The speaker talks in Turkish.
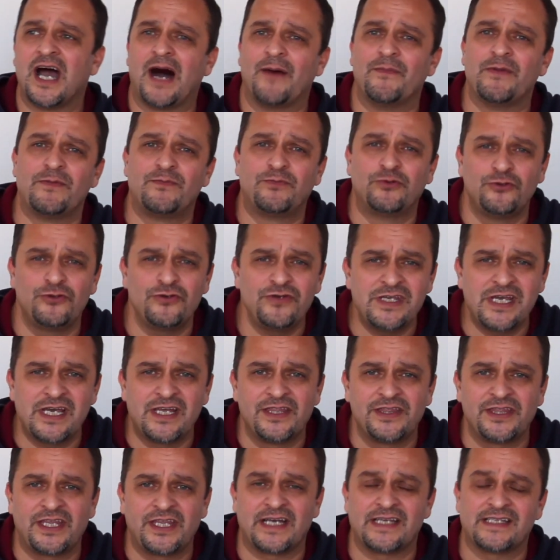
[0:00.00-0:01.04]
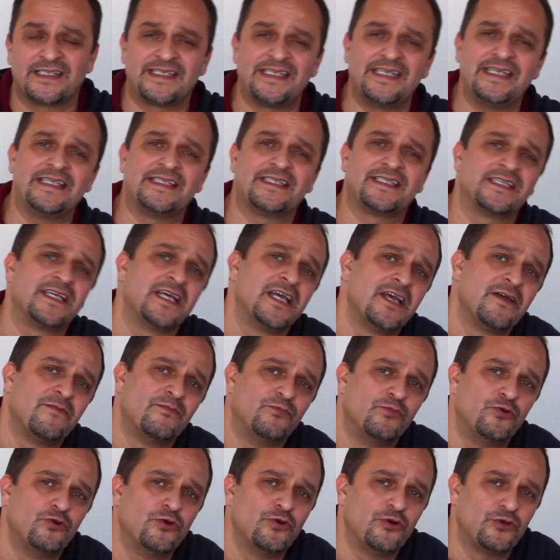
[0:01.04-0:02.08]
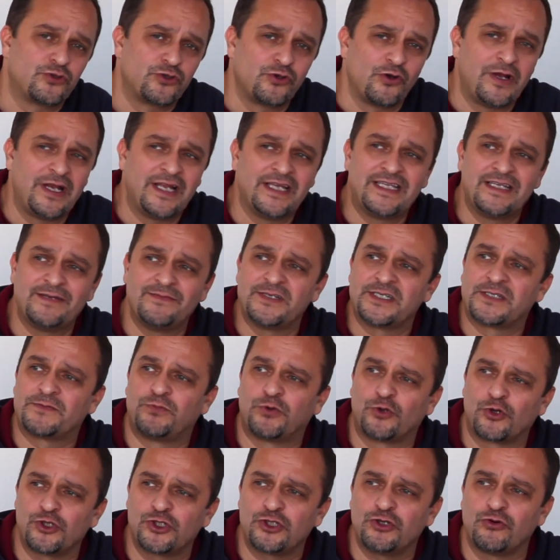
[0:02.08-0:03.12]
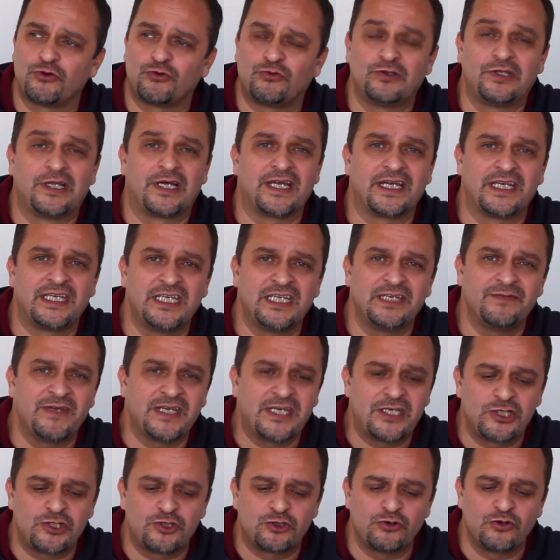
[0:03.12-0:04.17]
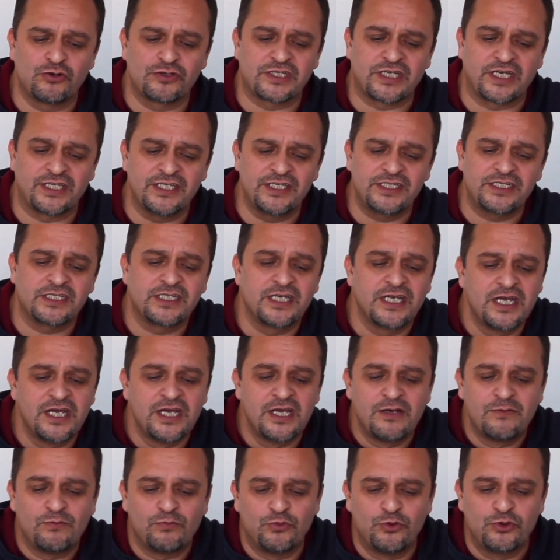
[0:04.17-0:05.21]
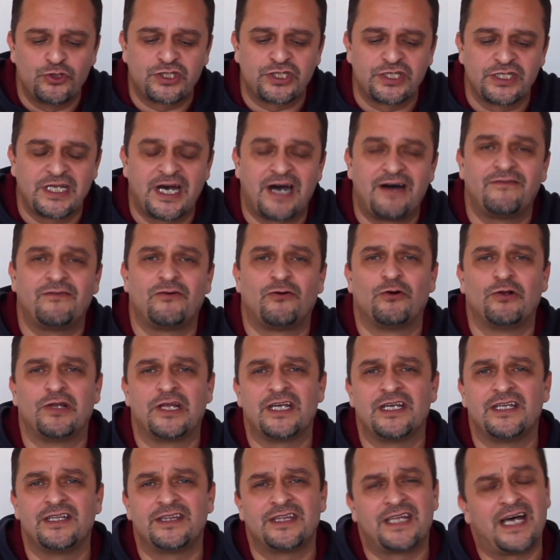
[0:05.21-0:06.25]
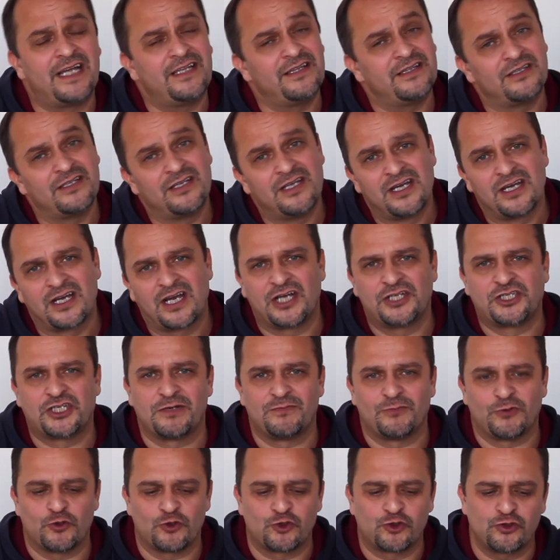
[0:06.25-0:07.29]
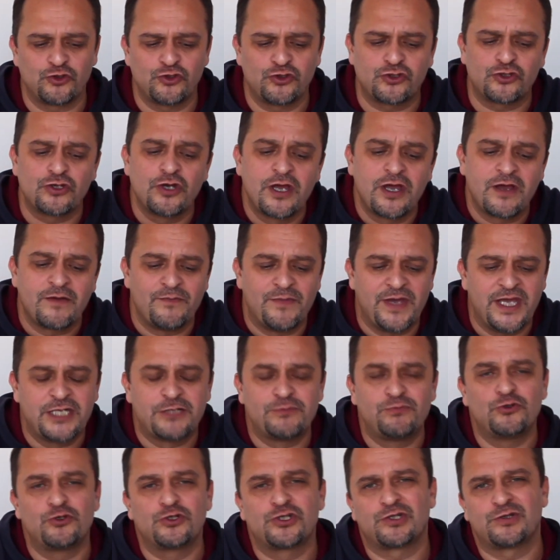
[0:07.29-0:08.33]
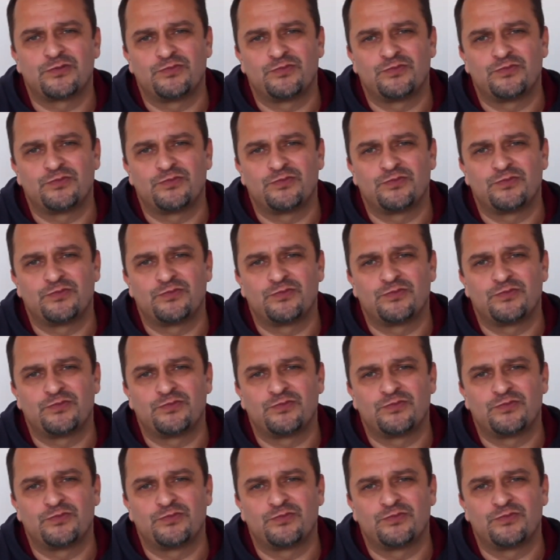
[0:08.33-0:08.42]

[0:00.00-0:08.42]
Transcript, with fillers: Ama bunun yanında siz bu söylediğimiz proje okullara girmek istiyorsanız bu sınav olayından kaçamıyorsunuz. Mecbur